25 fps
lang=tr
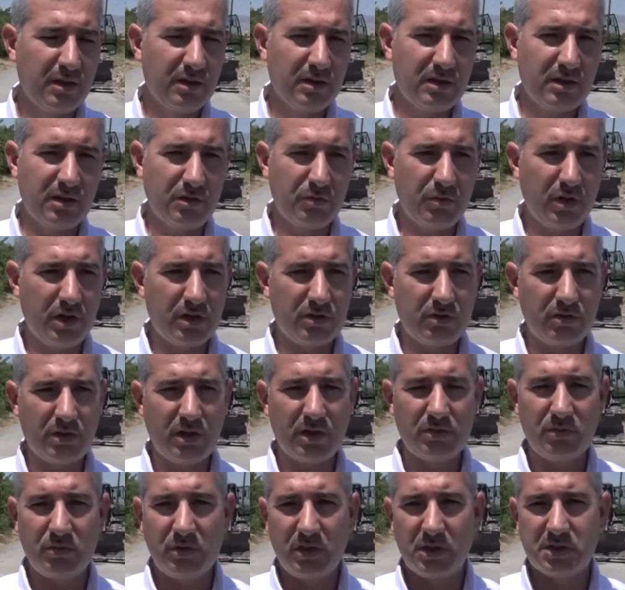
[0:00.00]
e, var
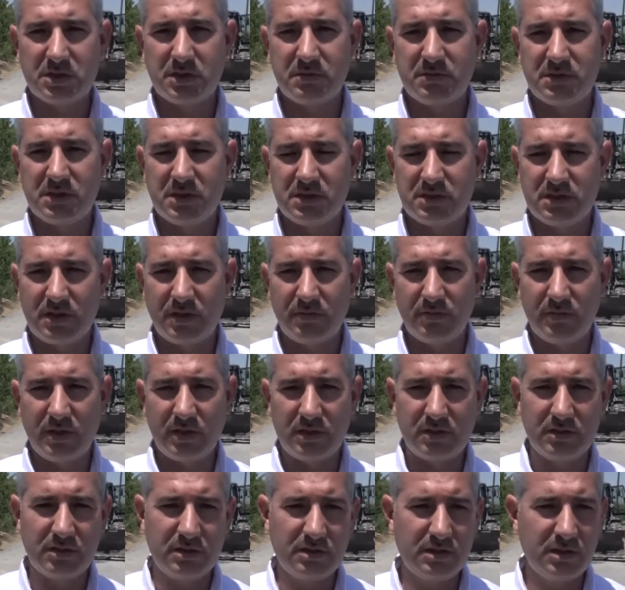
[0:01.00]
olan ulaşım
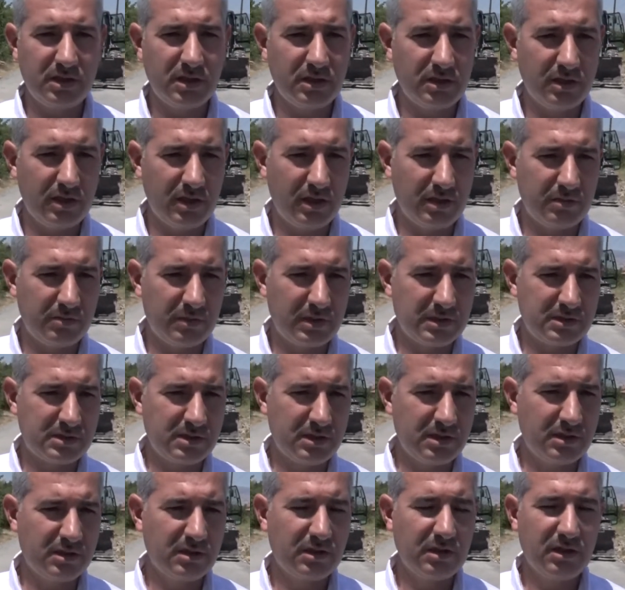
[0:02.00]
sistemlerinin
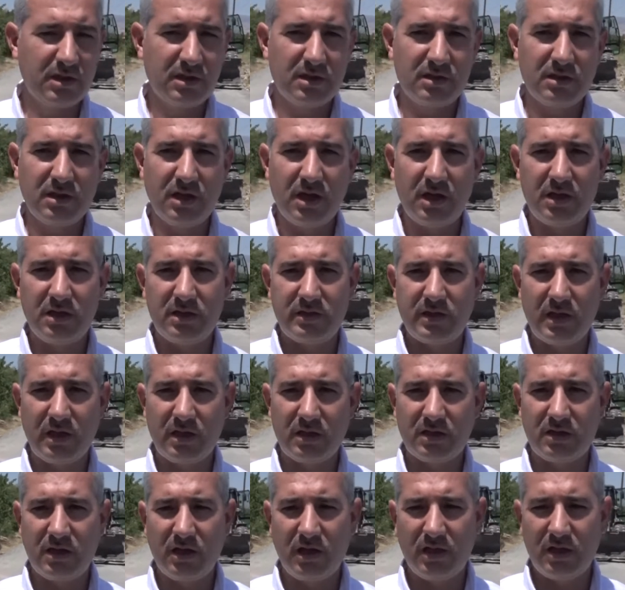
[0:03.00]
yenilenmesi, daha
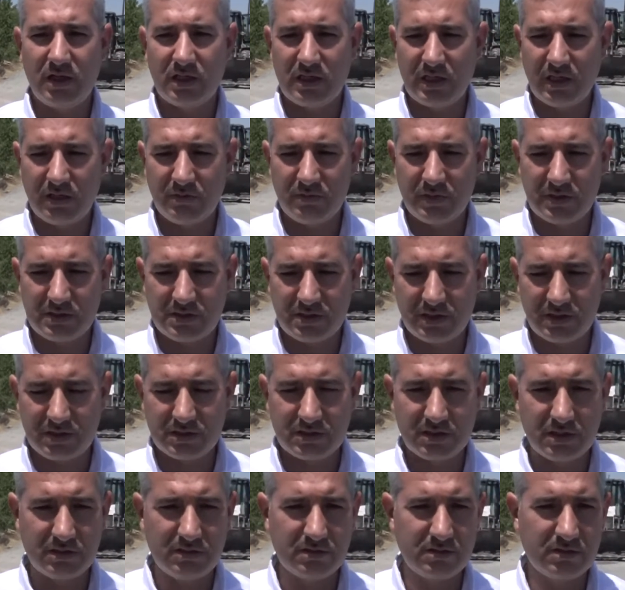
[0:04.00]
nitelikli hale gelmesi
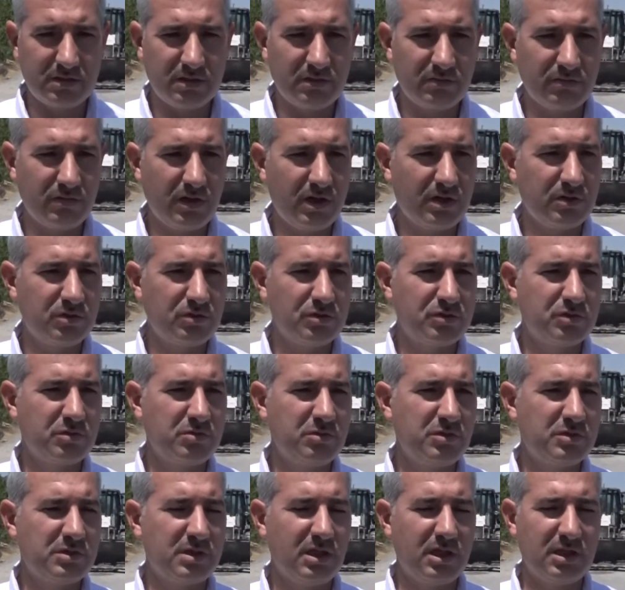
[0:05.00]
için e, var
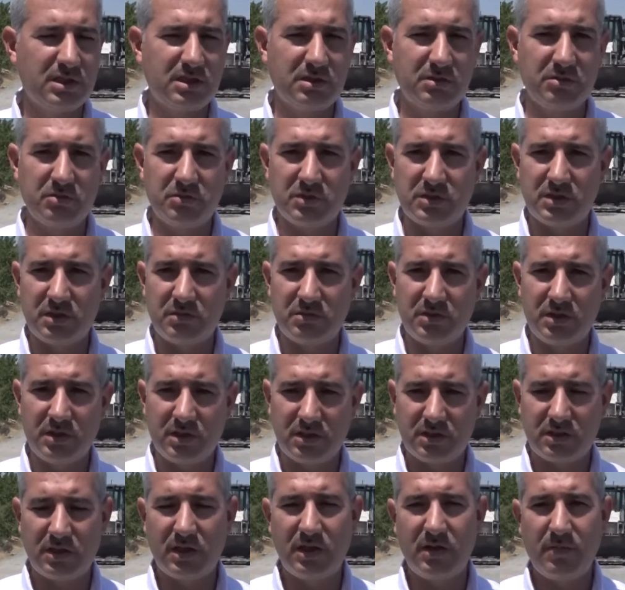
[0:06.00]
gücümüzle, ekibimizle
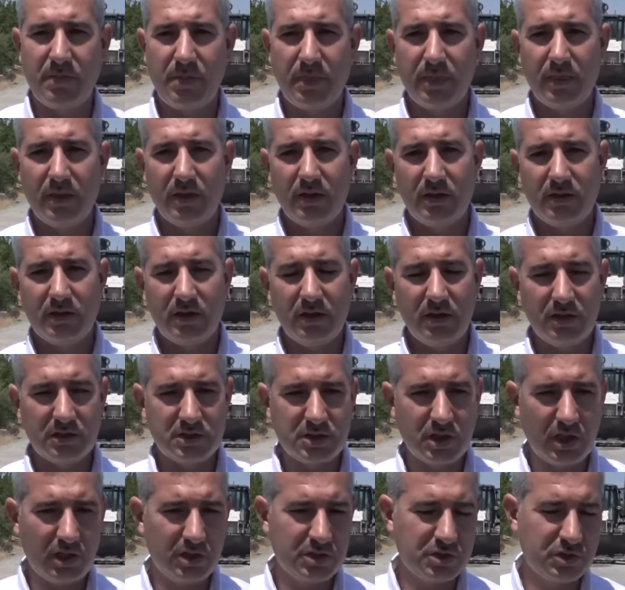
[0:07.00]
birlikte e,
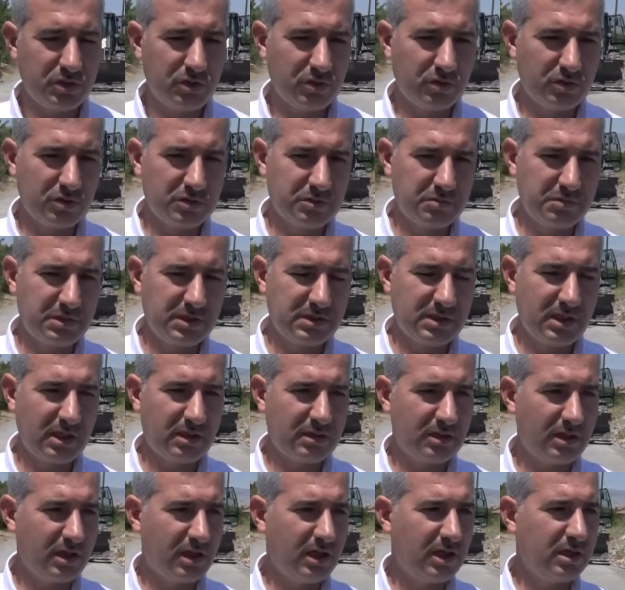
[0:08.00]
çalışıyoruz.
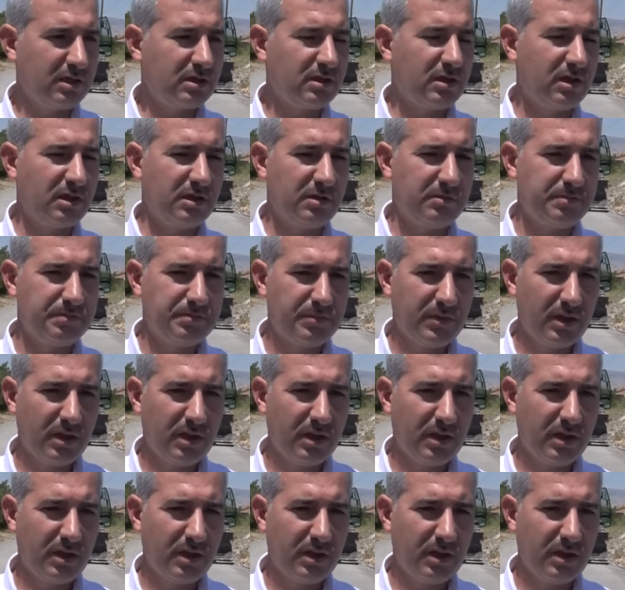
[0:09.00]
Bizler de her daim